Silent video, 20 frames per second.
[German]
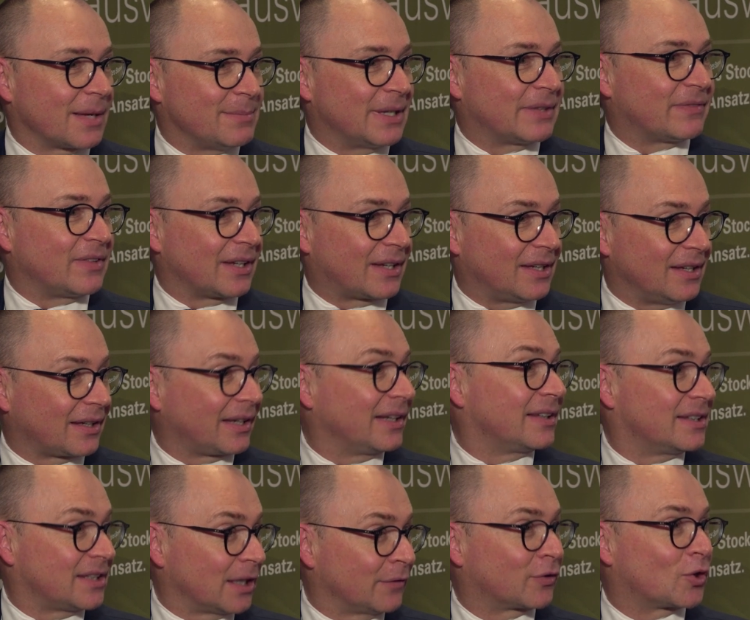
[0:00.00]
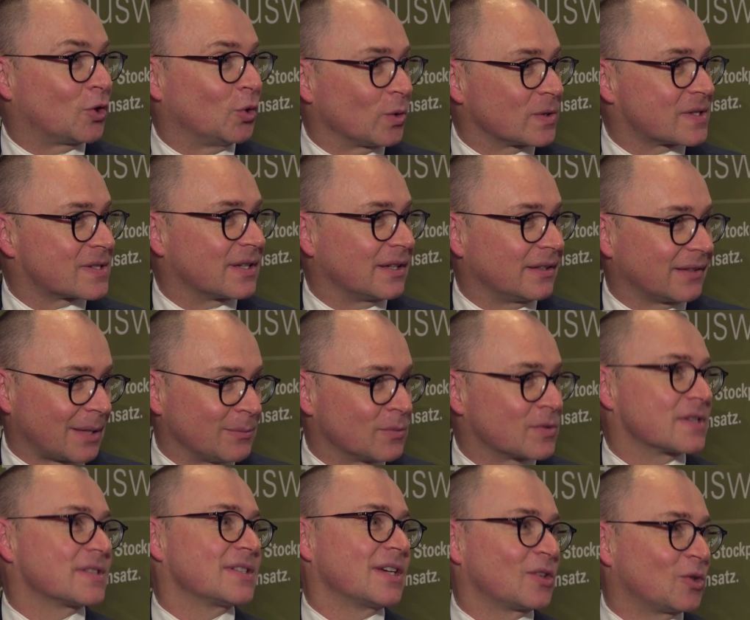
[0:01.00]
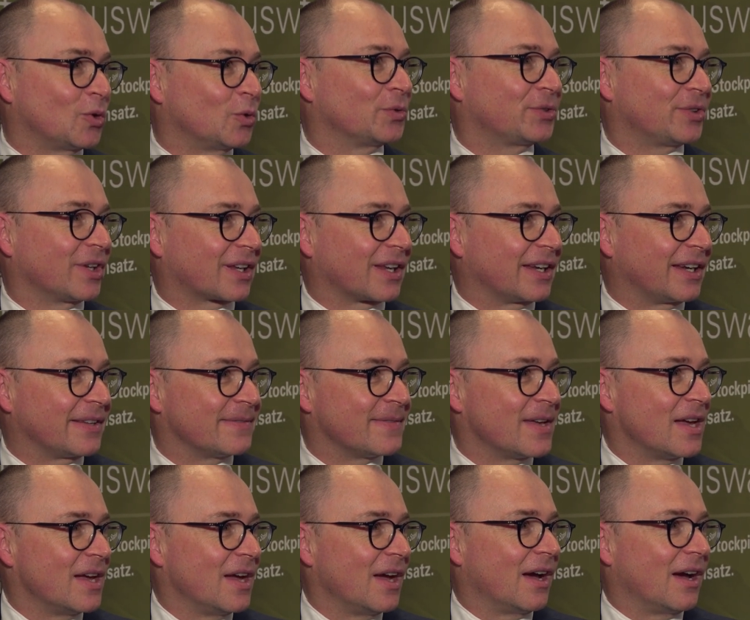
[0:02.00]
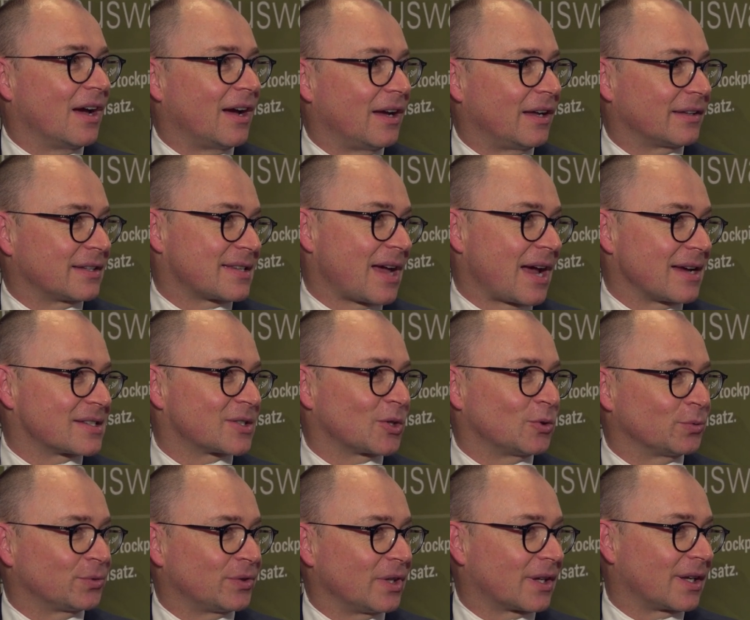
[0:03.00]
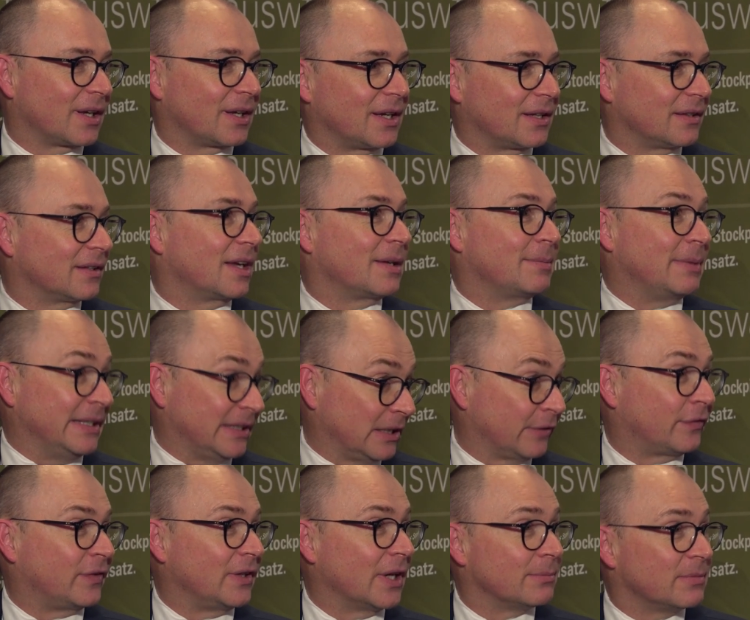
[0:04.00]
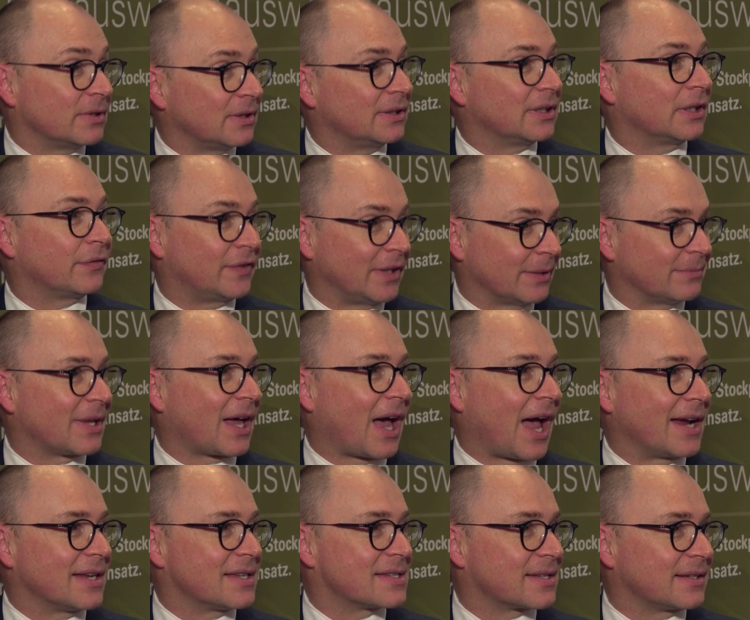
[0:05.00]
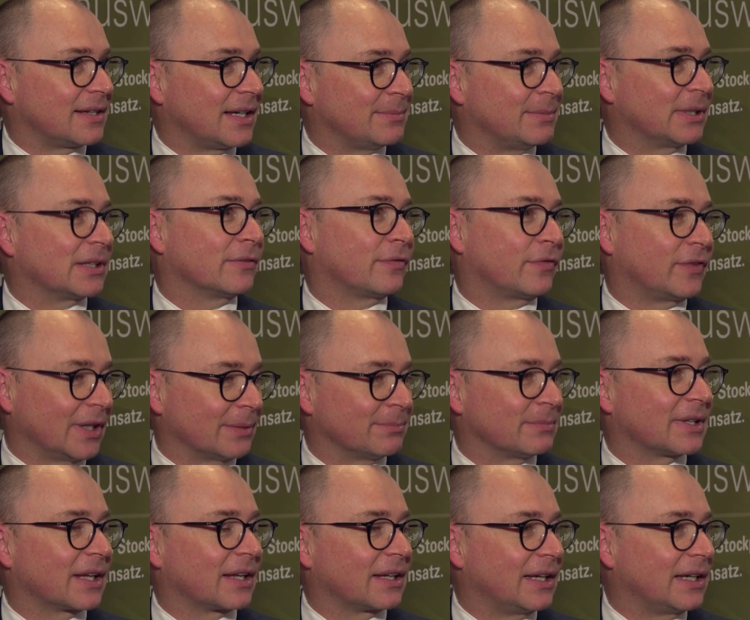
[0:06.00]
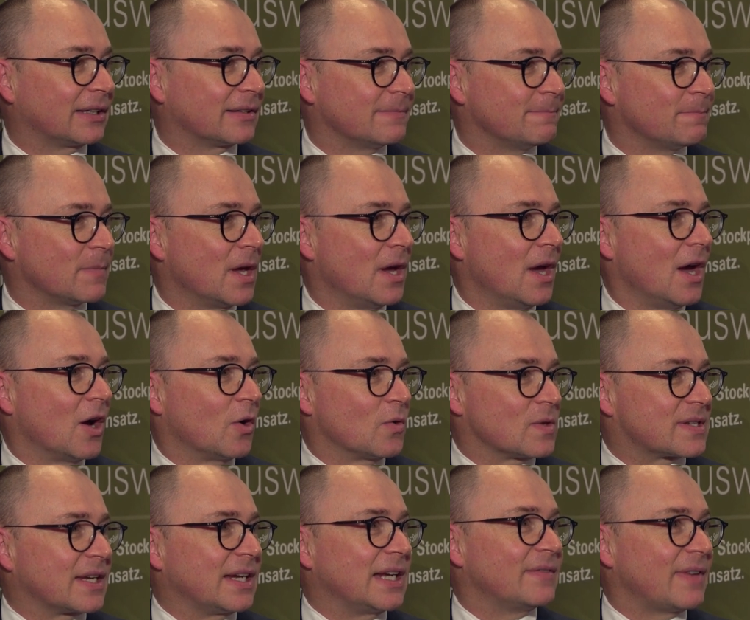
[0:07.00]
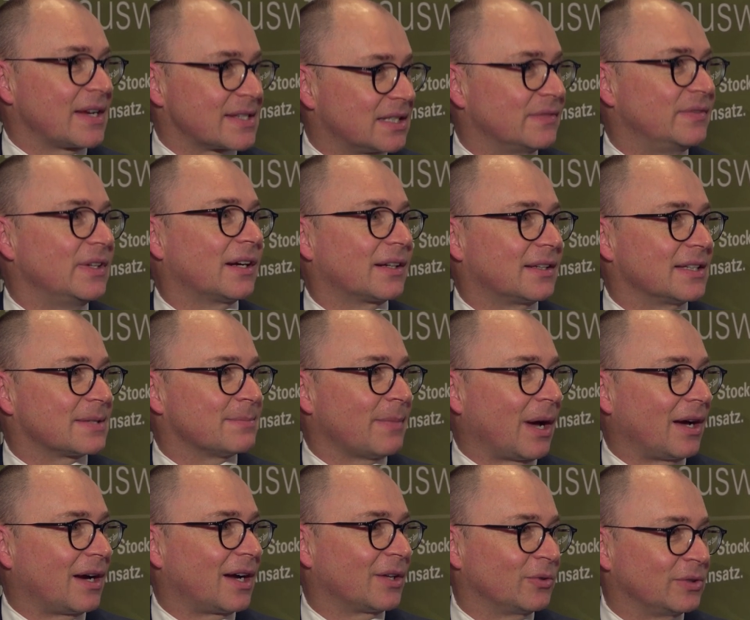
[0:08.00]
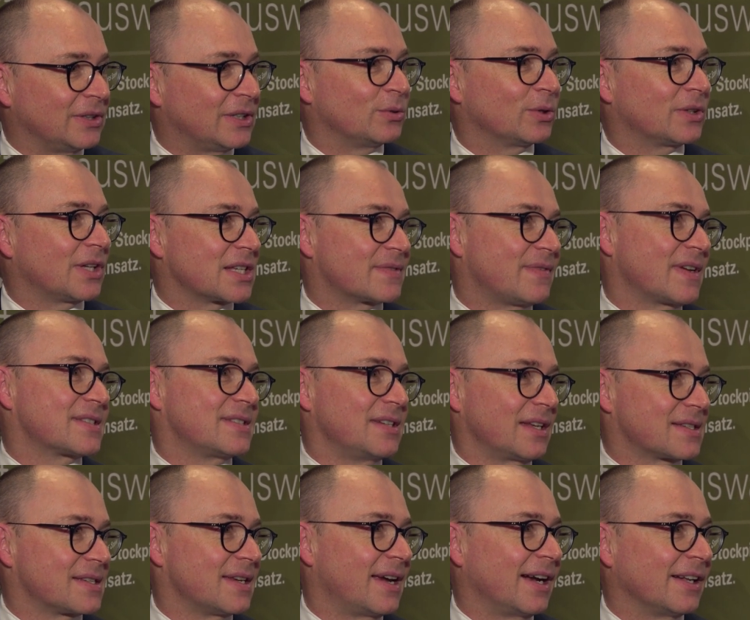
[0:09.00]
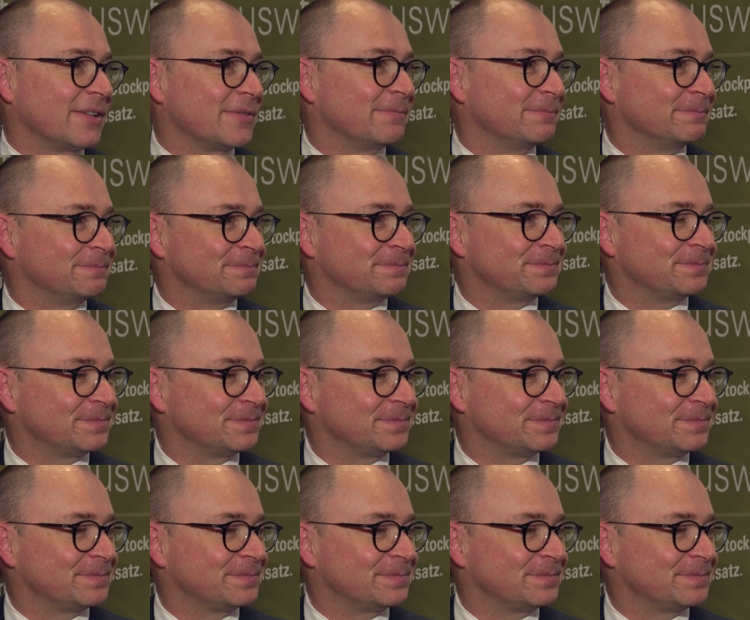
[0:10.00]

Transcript: damit wir hier richtig auf Kurs sind, dann müssen Sie auch runtergehen. Äh, das heißt, runtergehen in die Firmen, in die Firmen reinsehen, mit den Firmen reden und sehen, was die wirklich machen und nicht nur das, was sie erzählen. Mhm.